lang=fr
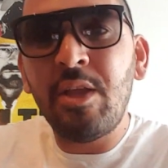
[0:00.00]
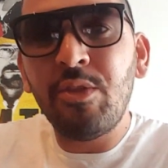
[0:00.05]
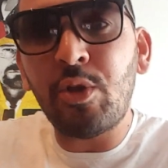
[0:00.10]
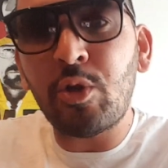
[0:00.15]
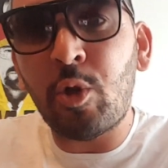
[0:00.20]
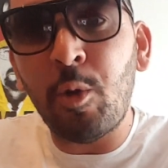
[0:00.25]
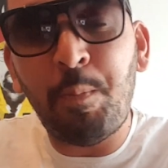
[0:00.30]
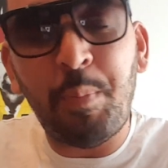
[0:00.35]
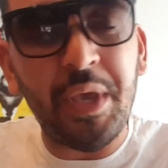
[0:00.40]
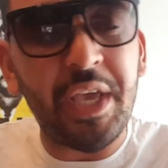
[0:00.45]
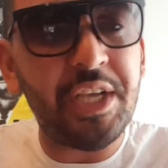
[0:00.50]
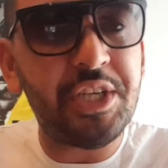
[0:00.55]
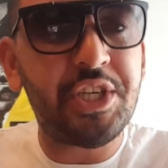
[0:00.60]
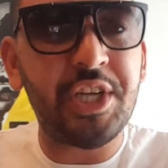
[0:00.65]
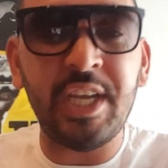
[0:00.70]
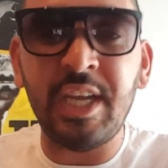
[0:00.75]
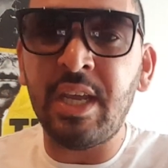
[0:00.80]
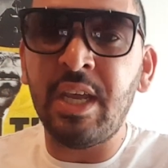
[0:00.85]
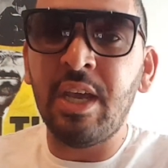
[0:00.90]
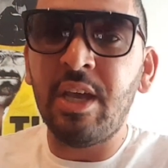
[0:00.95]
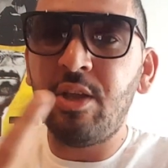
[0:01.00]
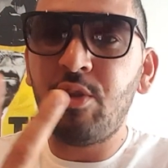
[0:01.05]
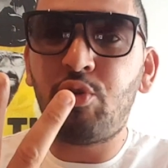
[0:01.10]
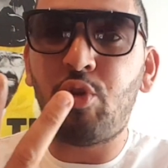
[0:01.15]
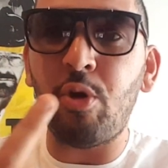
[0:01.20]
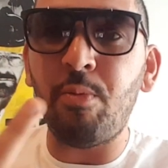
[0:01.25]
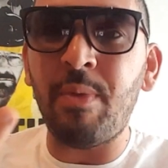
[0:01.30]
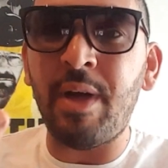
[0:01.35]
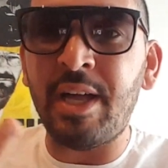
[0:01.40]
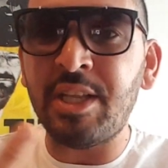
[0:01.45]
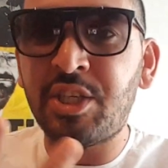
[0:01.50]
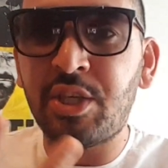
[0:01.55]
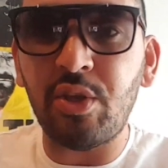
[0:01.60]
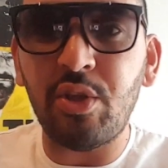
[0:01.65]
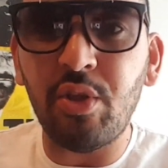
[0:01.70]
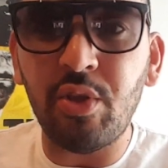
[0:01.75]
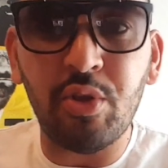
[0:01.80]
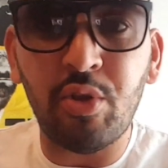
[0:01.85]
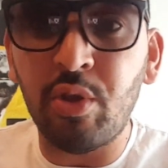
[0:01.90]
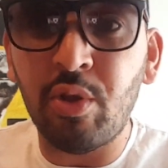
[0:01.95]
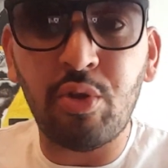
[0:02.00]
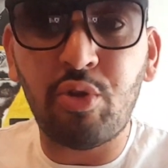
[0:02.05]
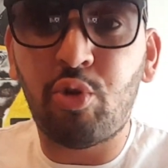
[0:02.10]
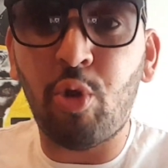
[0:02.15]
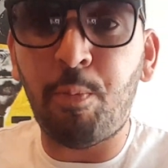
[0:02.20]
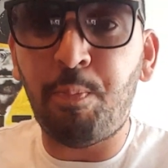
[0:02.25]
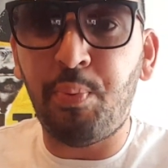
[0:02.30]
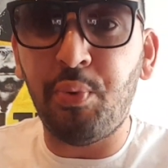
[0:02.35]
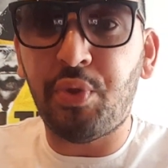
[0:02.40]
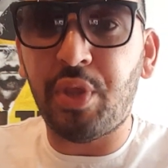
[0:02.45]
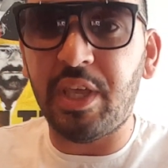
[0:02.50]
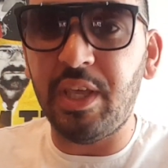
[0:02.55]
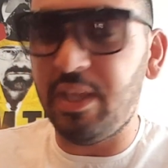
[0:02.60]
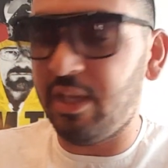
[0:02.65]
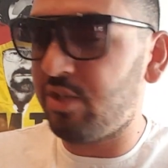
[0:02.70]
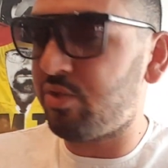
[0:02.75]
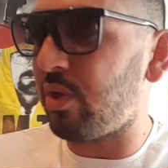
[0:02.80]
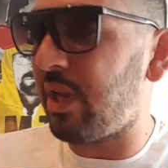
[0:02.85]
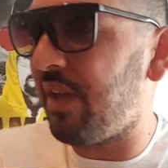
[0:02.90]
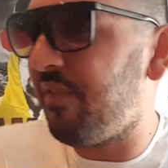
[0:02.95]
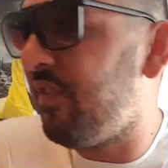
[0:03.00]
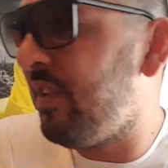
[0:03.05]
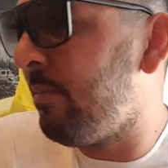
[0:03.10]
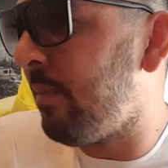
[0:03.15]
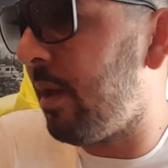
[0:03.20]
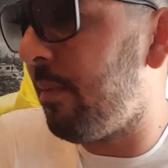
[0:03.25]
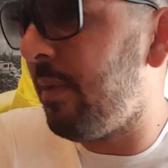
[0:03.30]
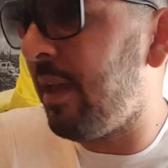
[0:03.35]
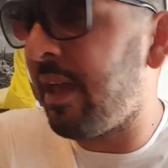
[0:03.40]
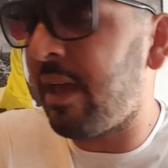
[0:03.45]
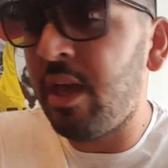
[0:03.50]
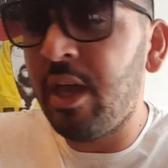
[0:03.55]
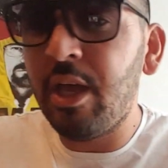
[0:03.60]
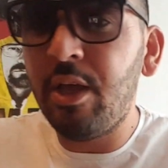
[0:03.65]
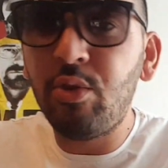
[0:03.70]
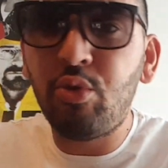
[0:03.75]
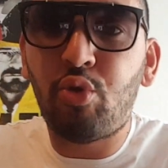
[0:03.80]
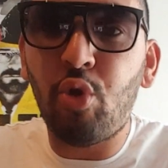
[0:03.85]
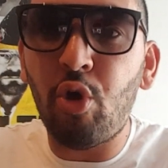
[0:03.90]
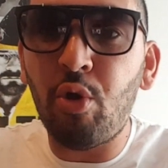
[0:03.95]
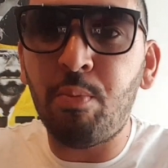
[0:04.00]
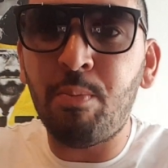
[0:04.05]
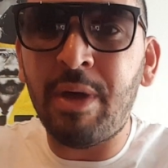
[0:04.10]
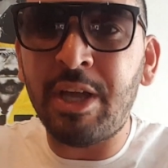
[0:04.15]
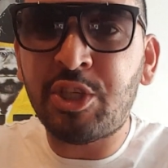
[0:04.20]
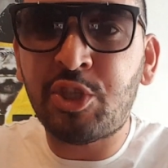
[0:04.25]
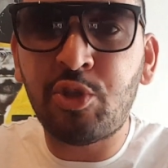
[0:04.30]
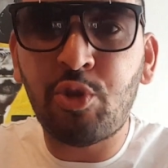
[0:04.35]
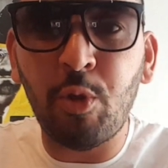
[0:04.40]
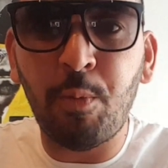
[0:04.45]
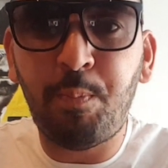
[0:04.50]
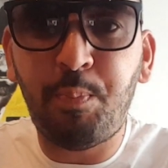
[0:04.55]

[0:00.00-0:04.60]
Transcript: Donc le PSG, deux matchs de, puterie sur la vie de ma mère, deux matchs de